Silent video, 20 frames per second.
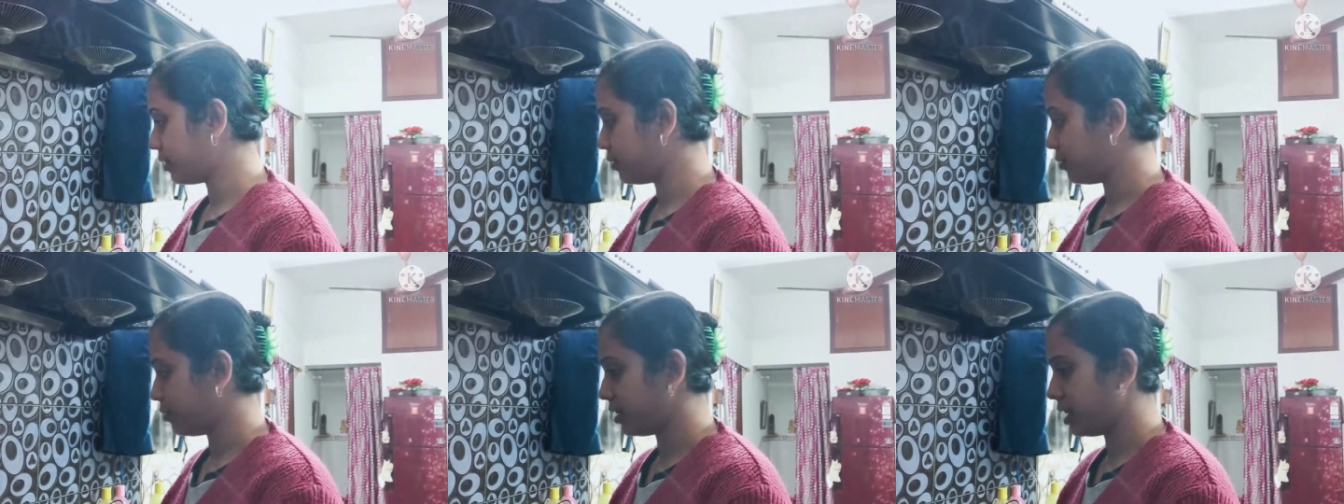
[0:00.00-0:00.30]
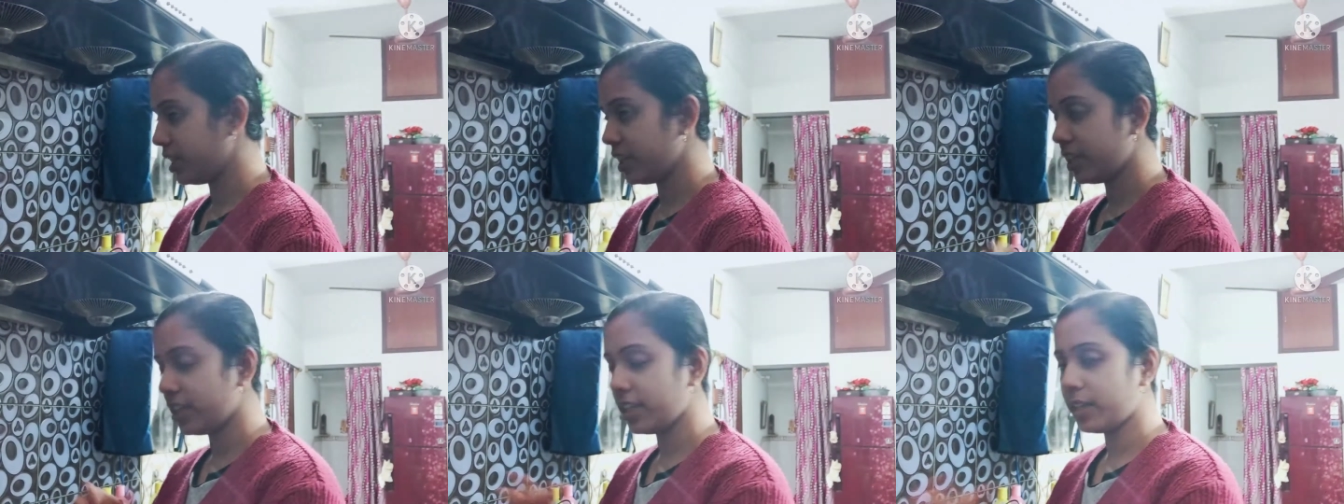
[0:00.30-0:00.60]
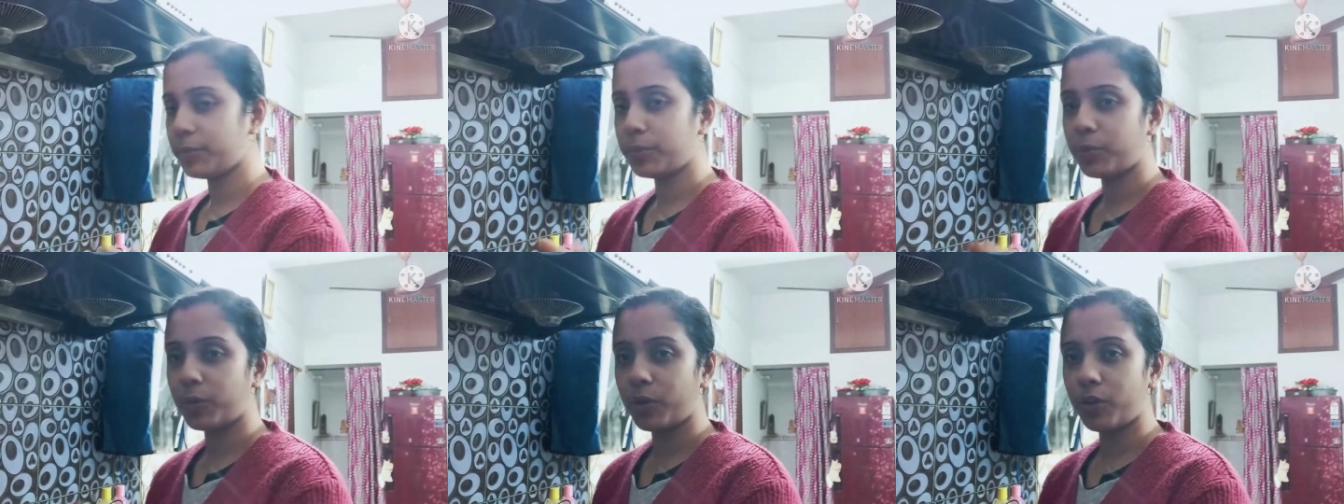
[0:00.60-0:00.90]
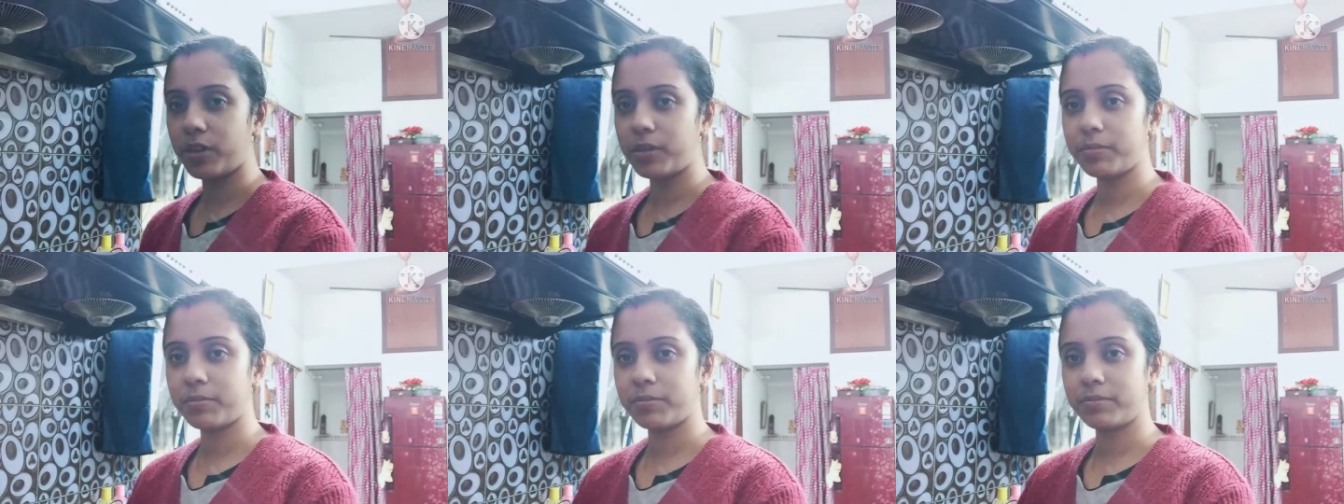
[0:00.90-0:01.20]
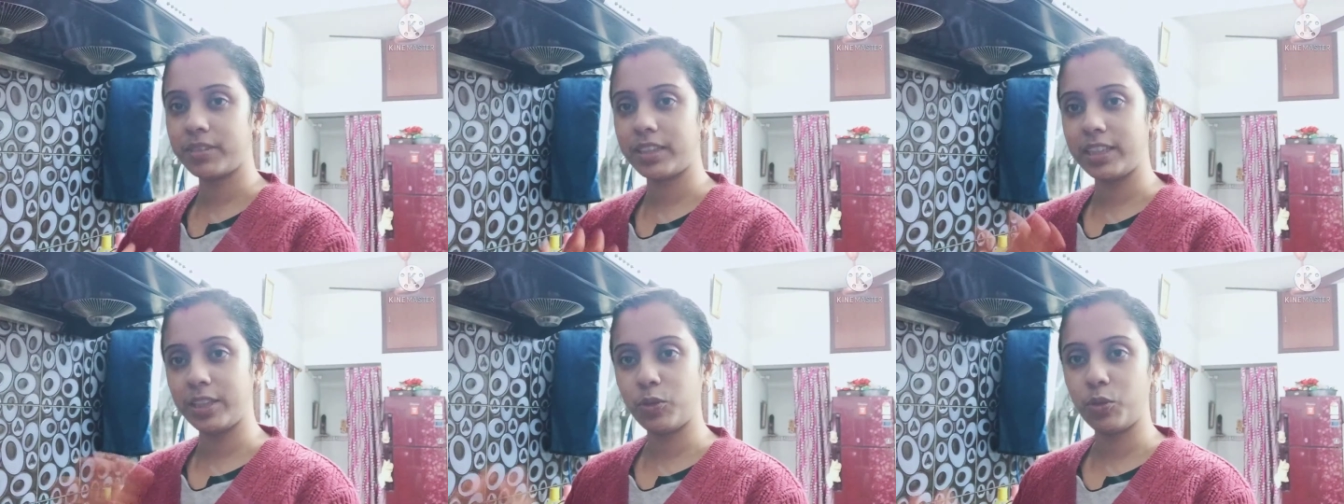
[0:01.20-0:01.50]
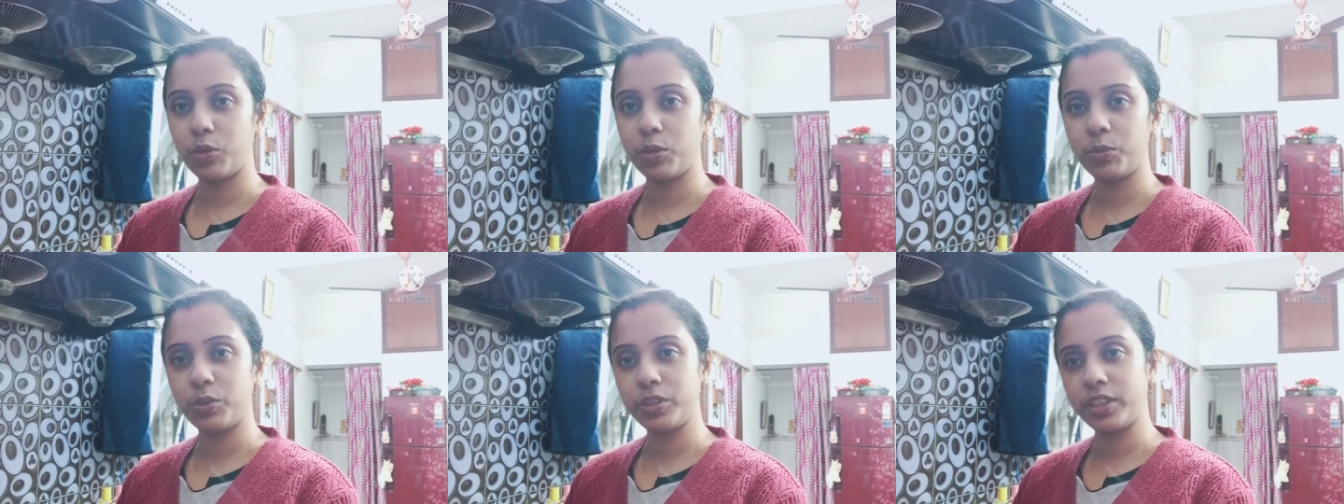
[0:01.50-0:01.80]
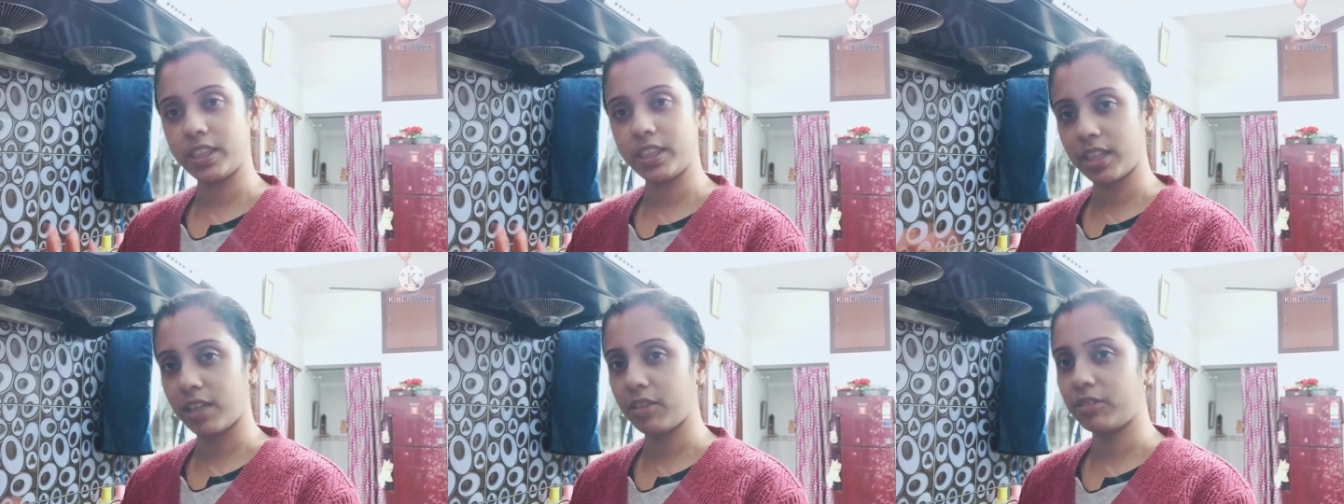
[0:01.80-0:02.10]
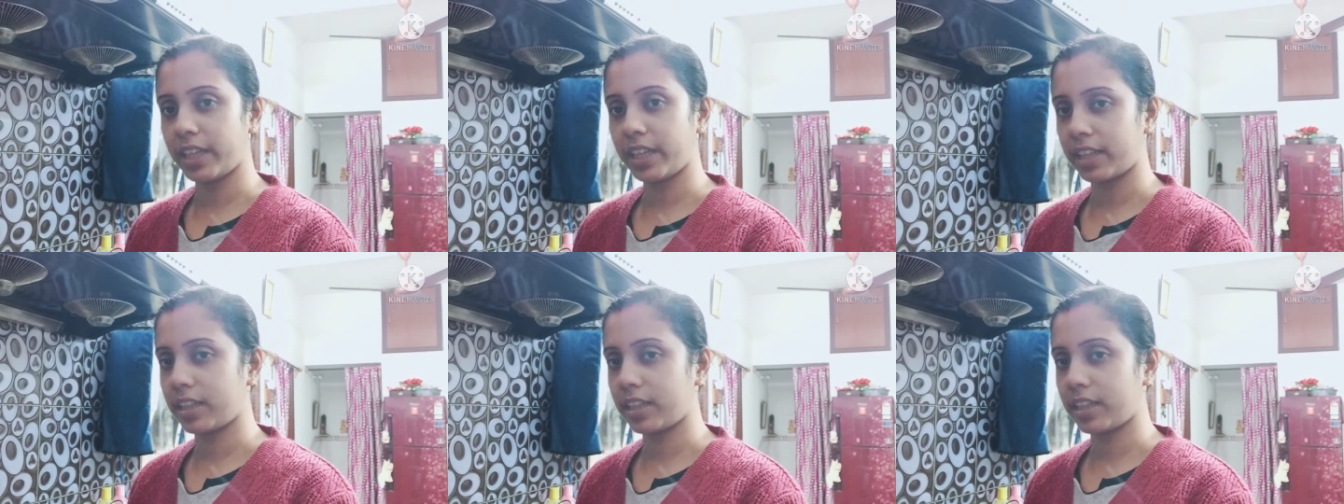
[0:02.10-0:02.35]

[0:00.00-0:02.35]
ক্ষীরের পর কি করব সেটাও দেখাবো